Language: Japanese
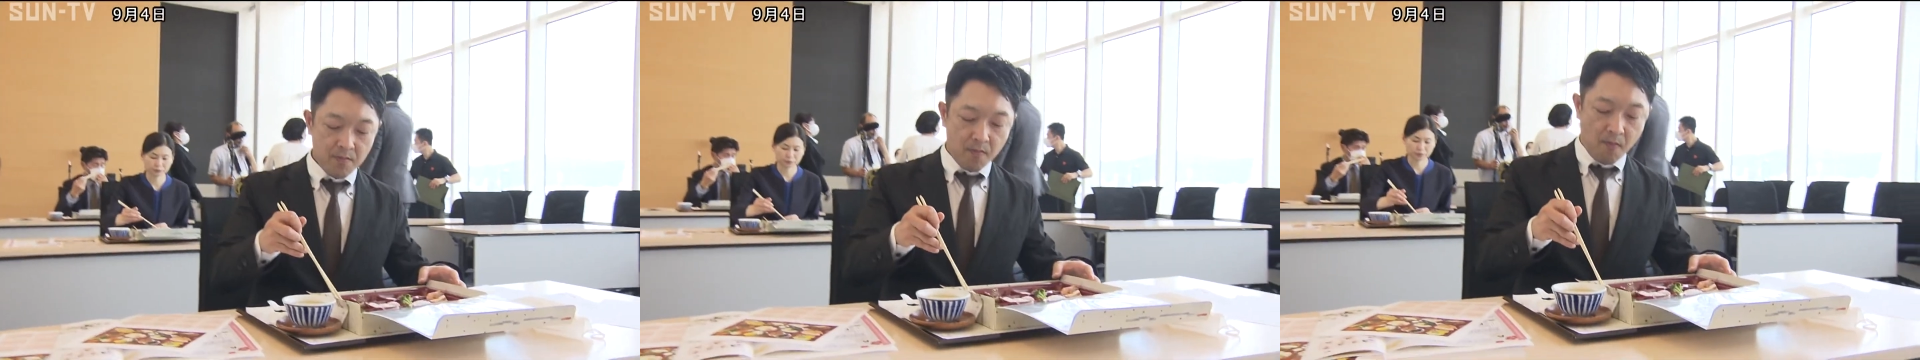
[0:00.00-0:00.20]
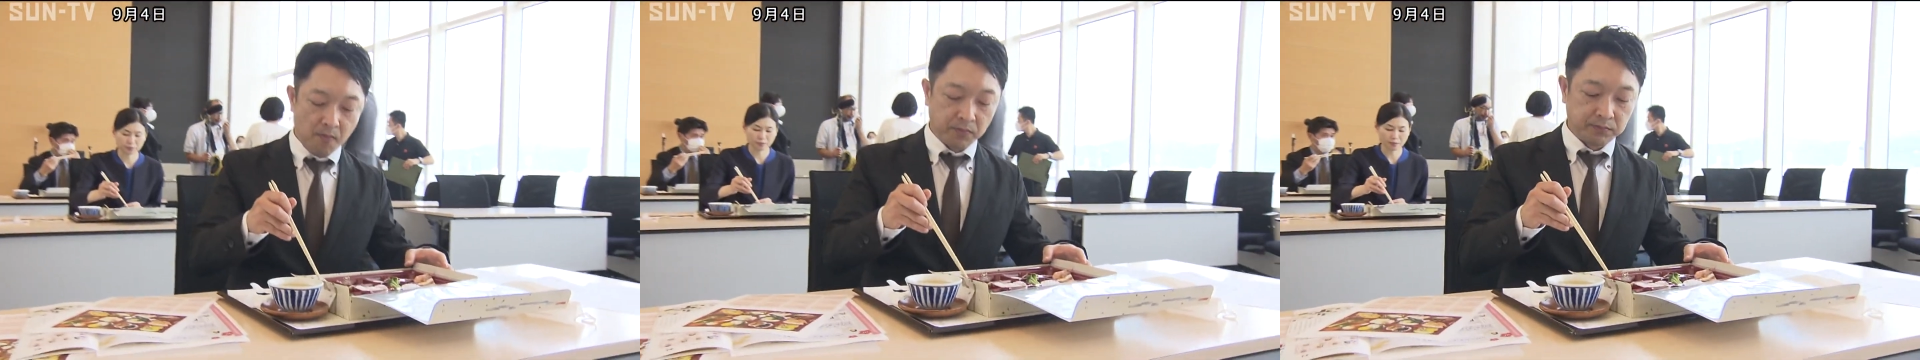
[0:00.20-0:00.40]
き
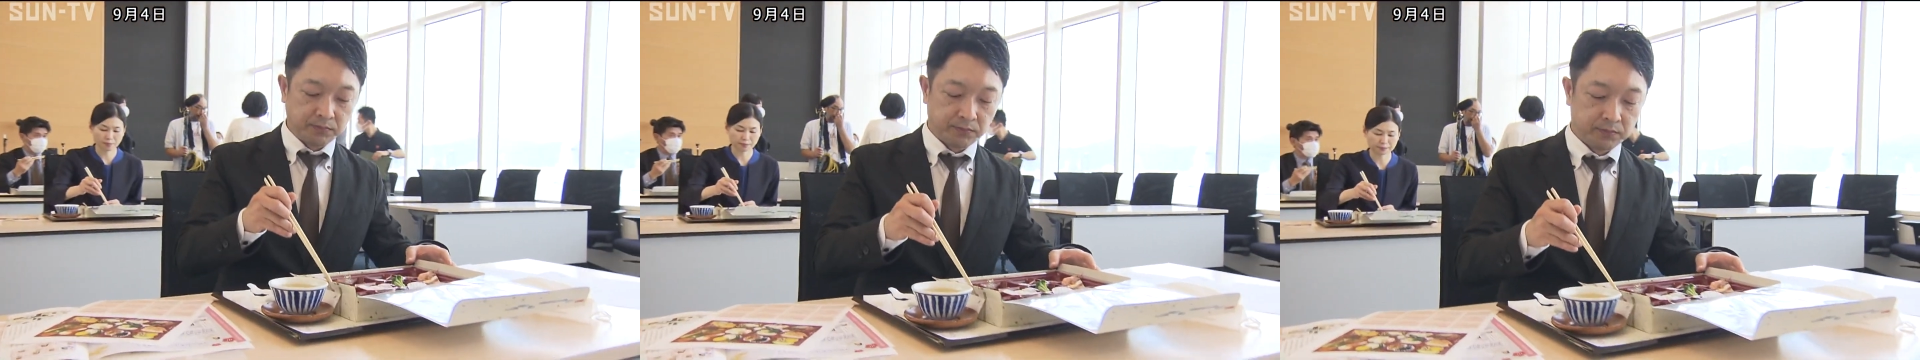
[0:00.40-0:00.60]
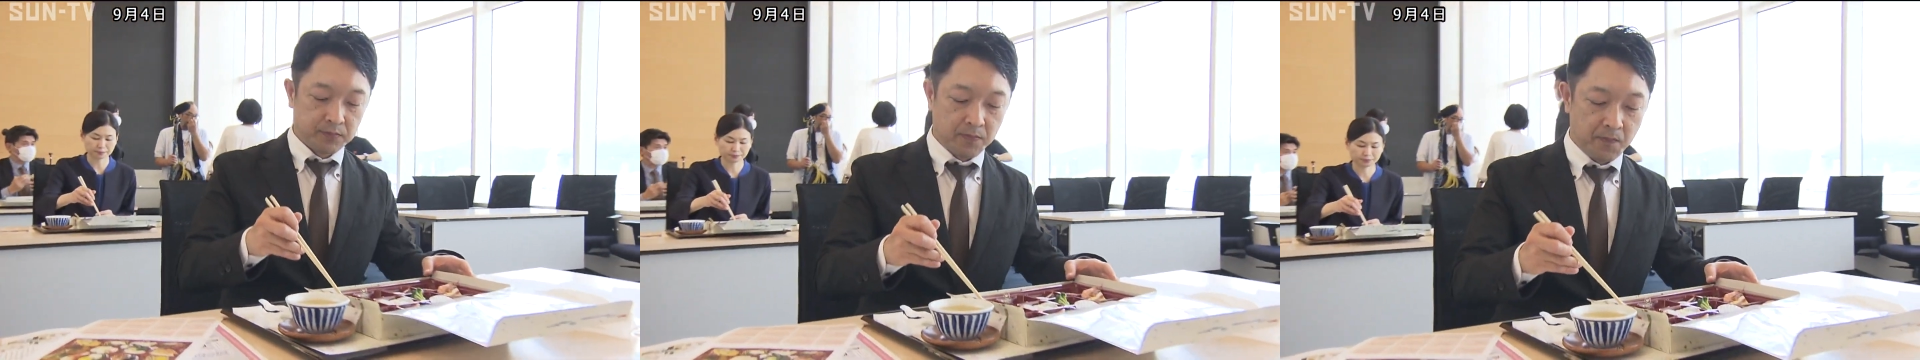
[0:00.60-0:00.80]
な影
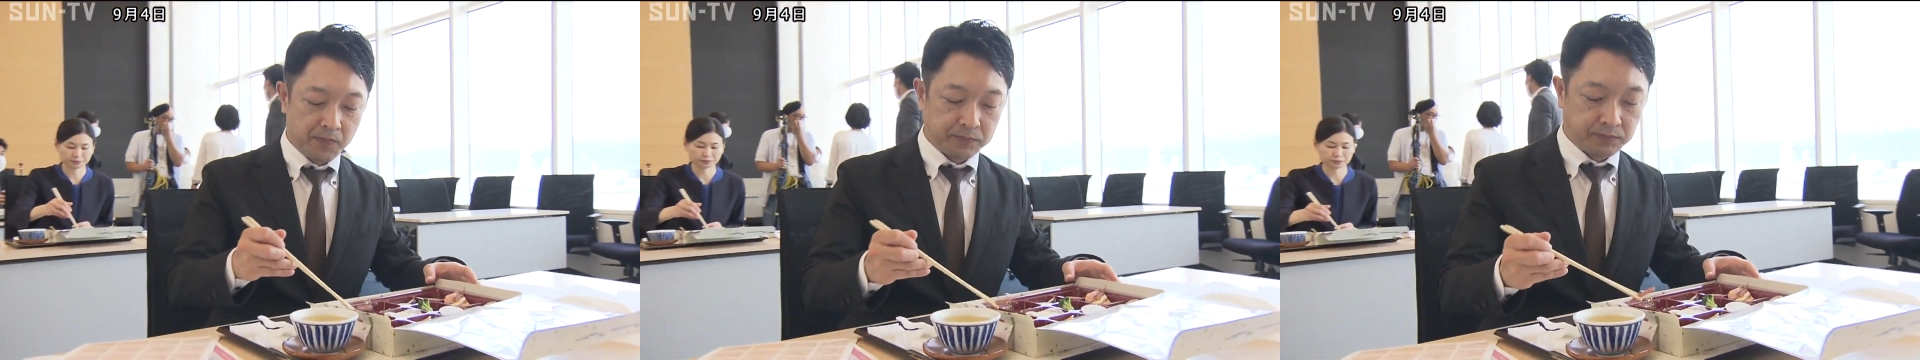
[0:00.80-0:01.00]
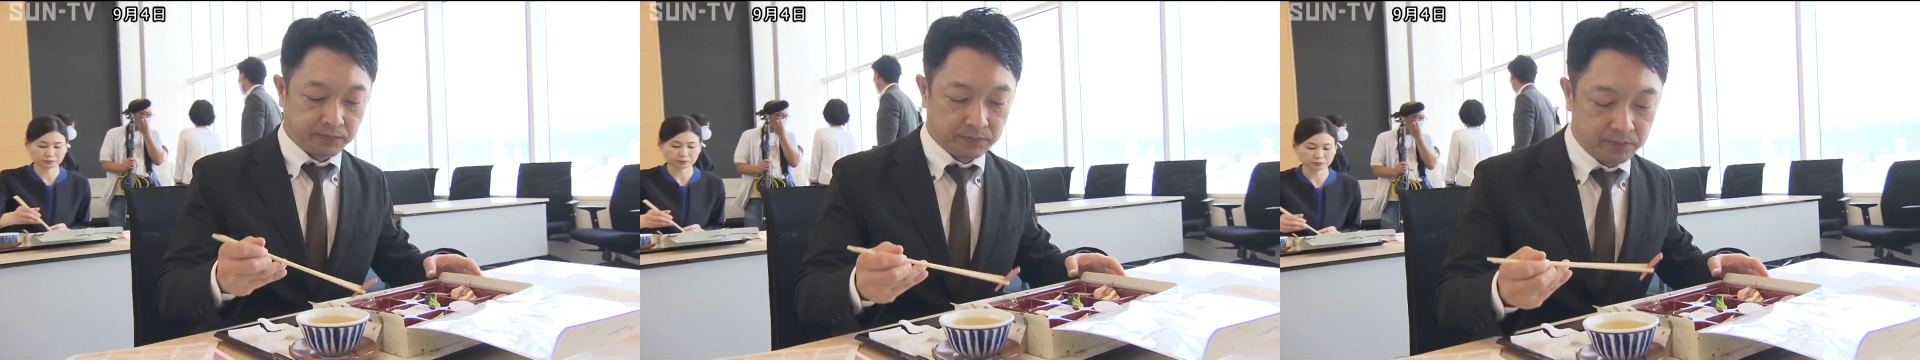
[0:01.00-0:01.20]
響を
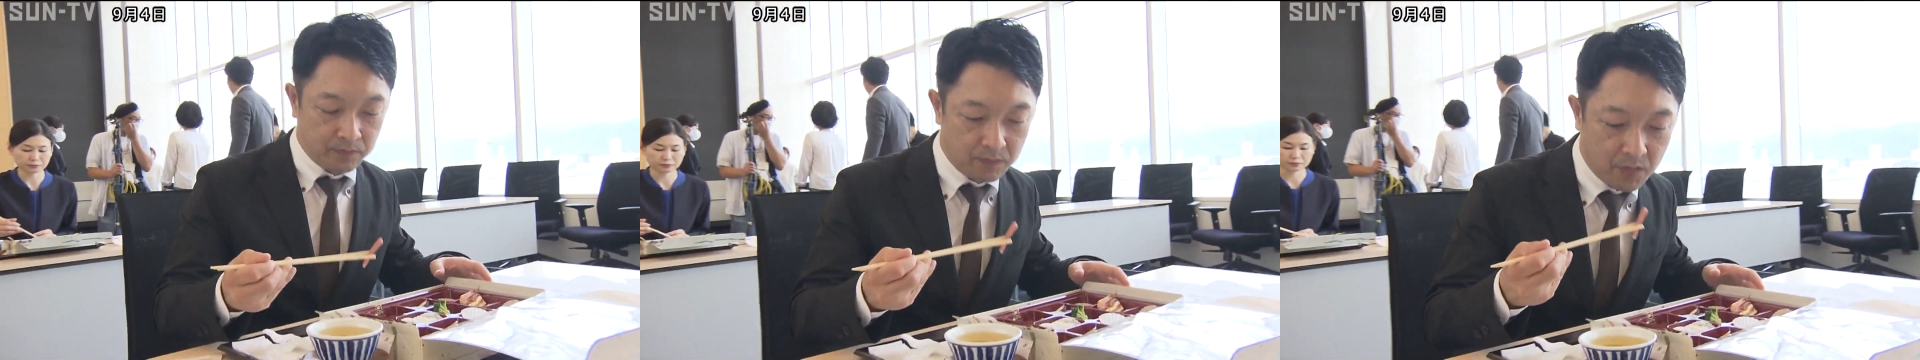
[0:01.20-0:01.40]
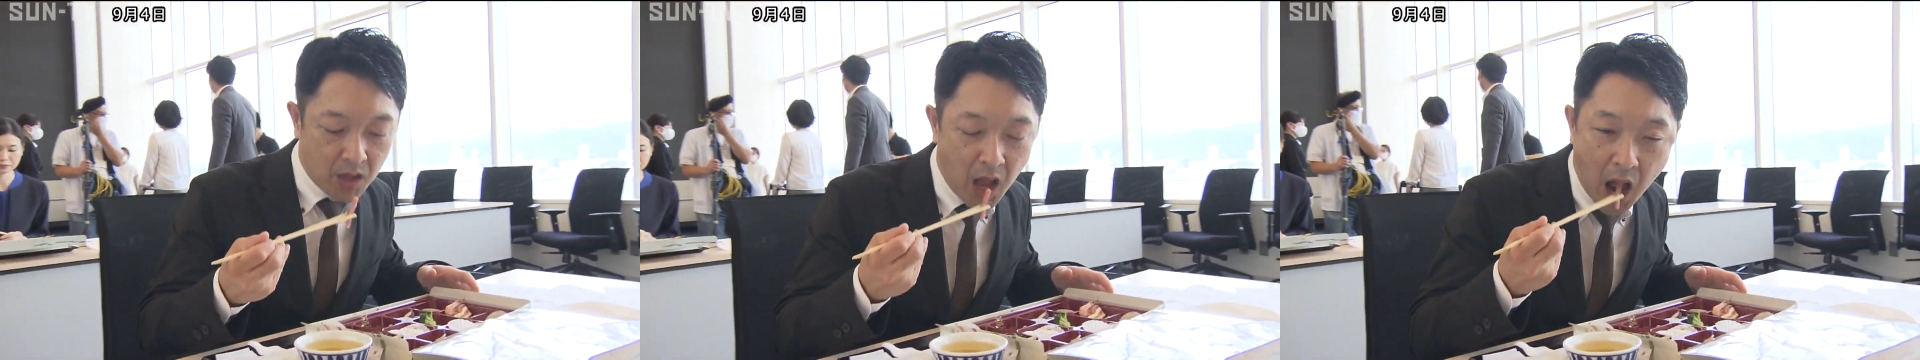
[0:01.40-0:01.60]
受けた全